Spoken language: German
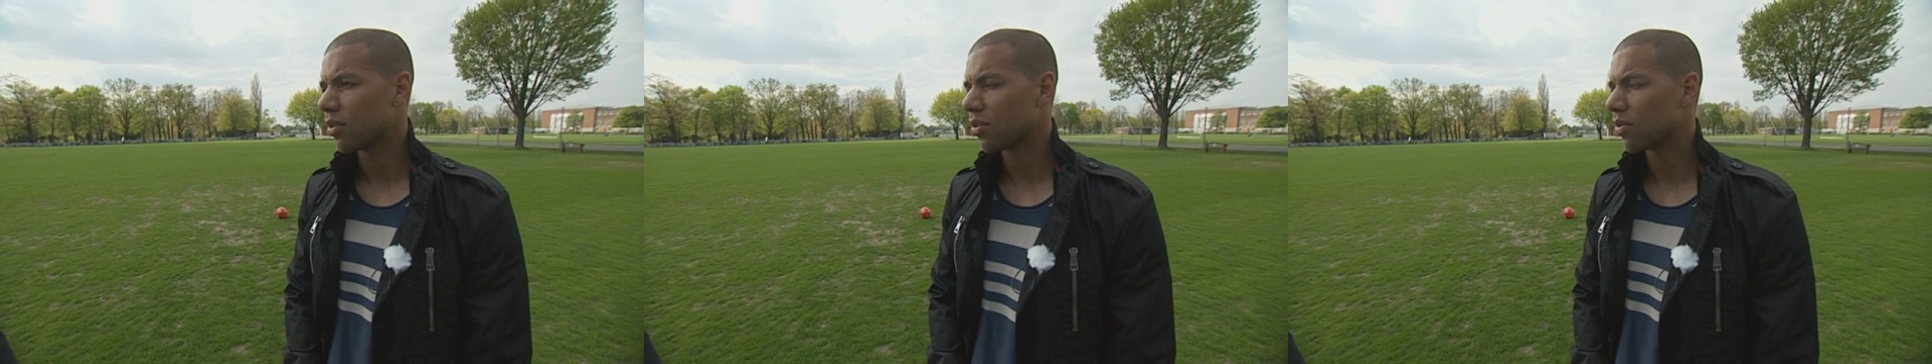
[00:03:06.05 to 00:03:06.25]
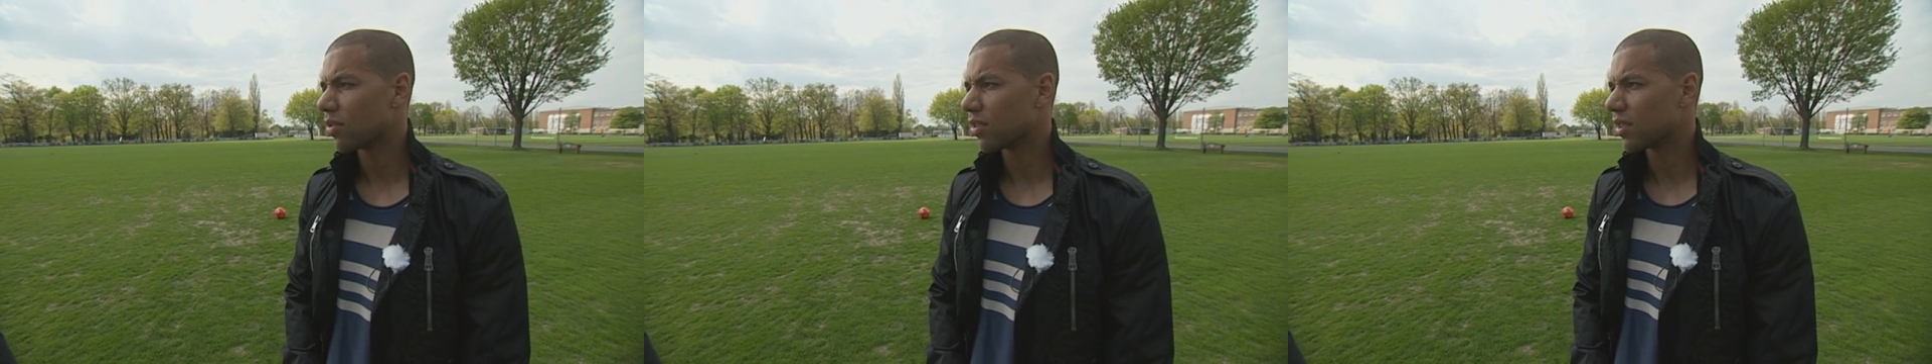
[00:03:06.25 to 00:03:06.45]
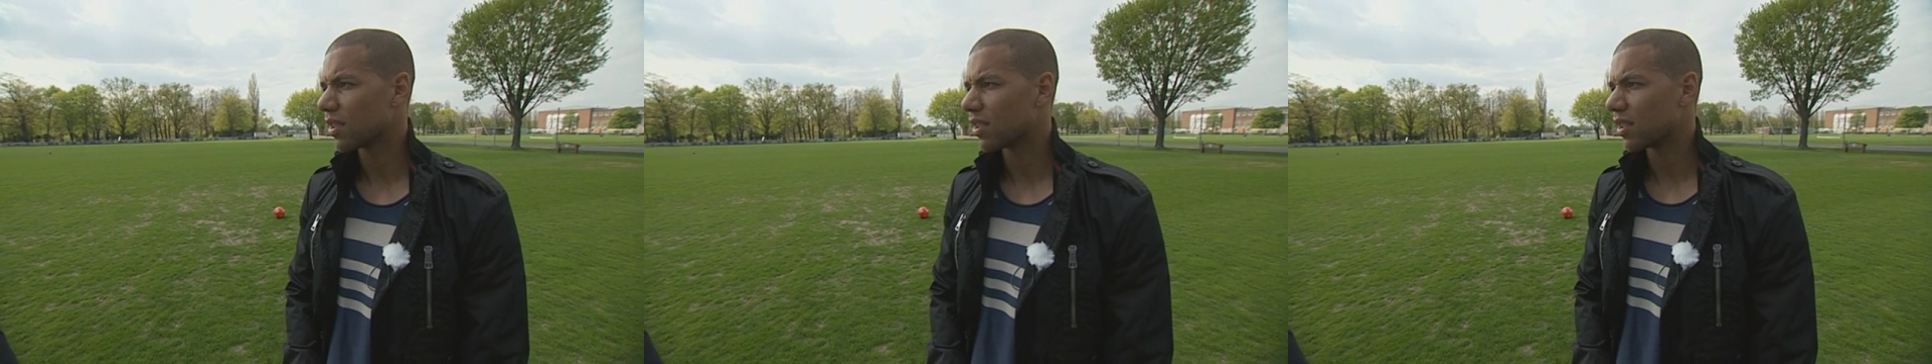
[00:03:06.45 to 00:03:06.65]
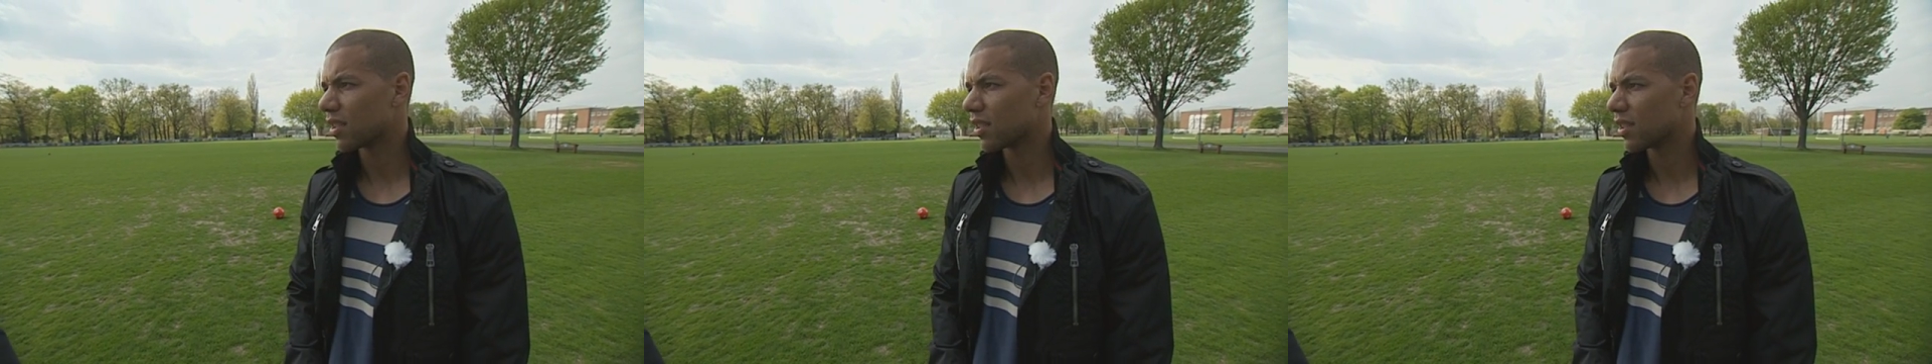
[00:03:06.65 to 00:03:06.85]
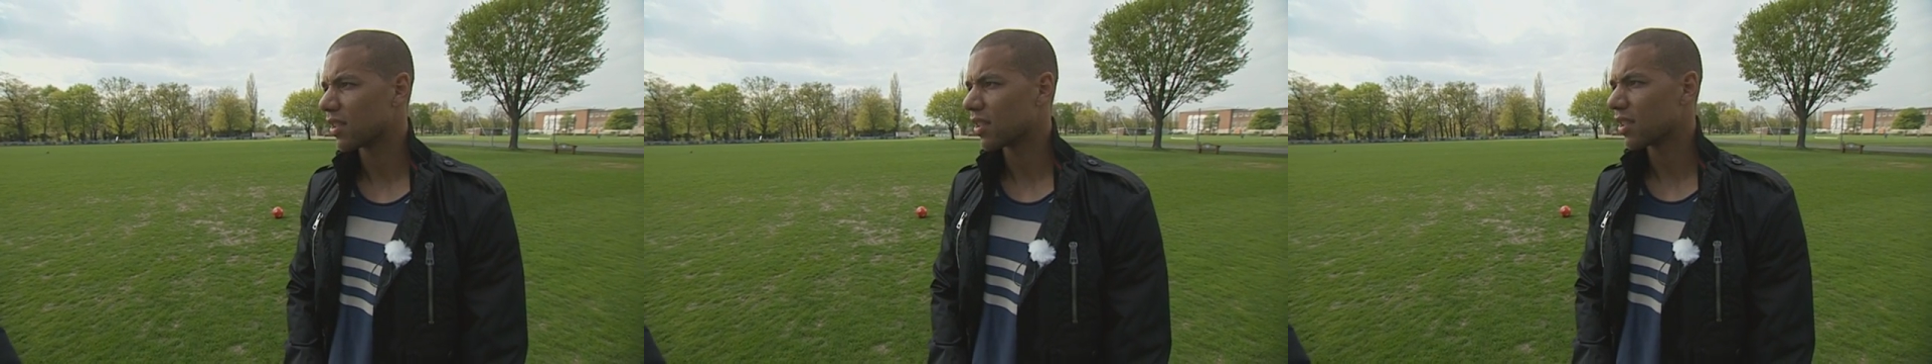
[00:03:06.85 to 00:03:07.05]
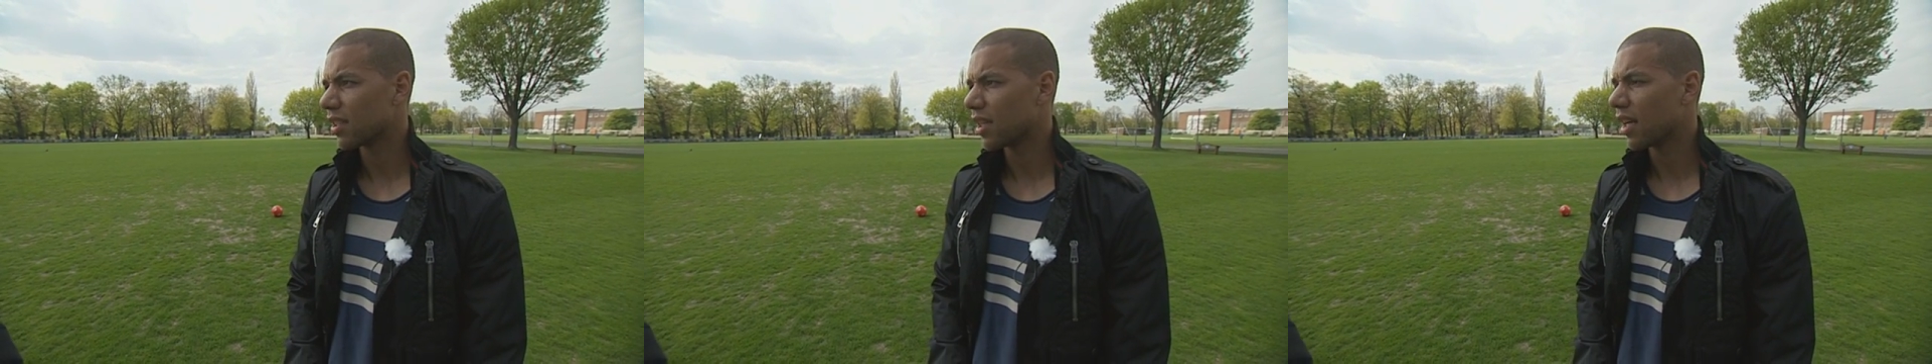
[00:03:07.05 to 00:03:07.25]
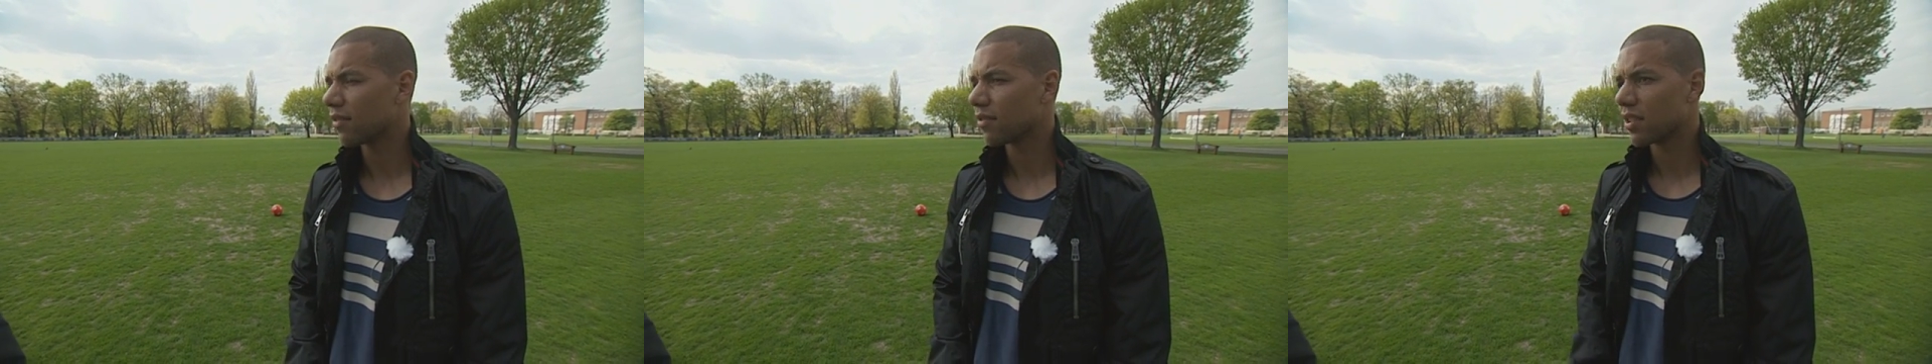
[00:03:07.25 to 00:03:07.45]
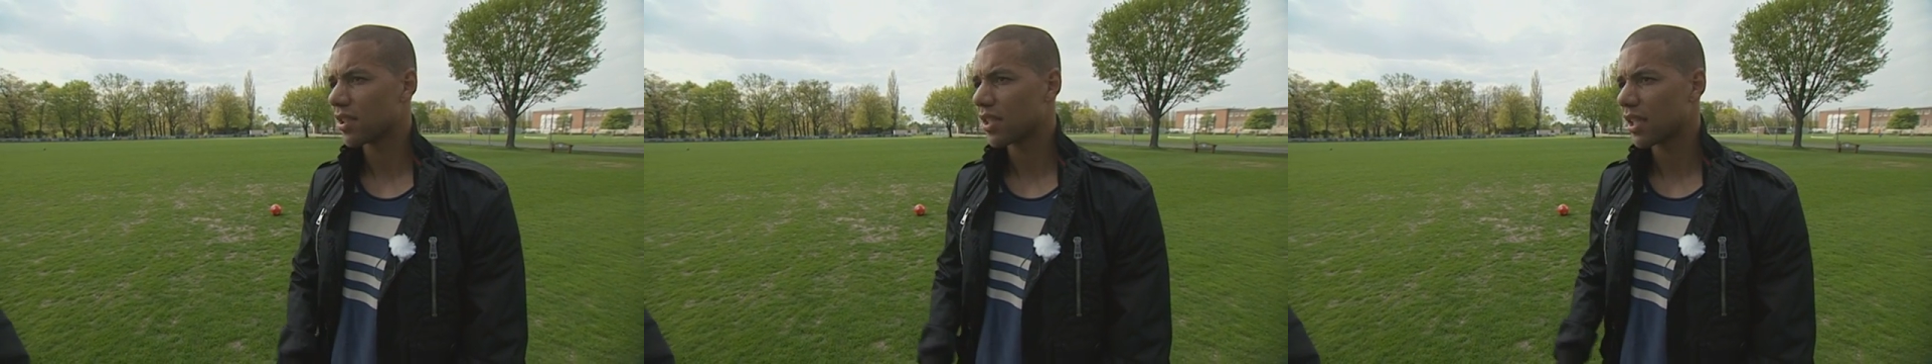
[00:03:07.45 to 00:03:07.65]
Und äh,
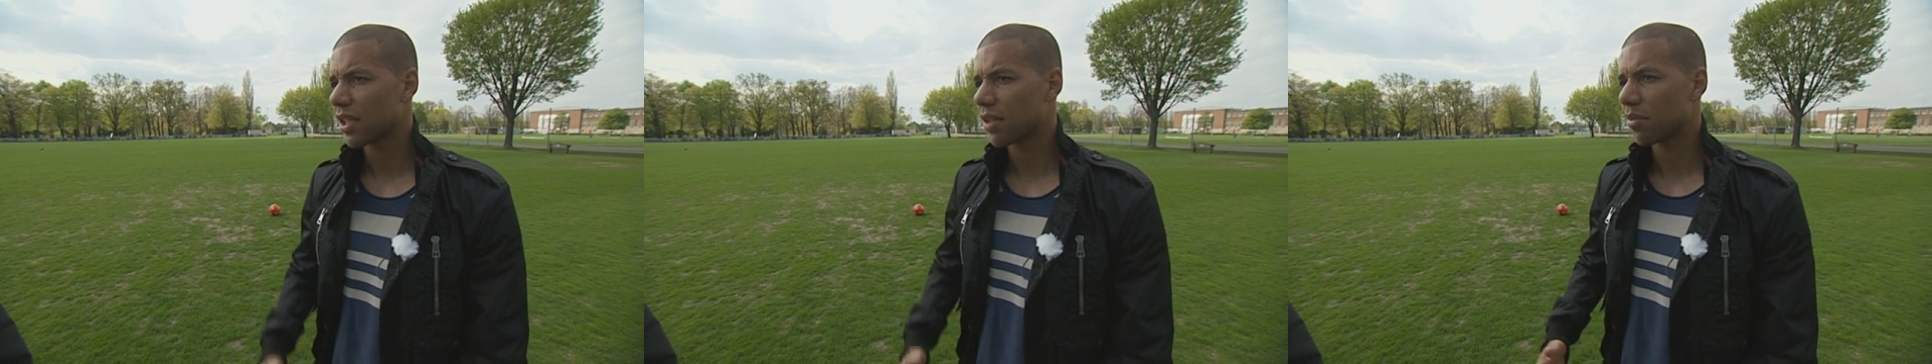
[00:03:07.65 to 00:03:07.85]
ja, wie gesagt,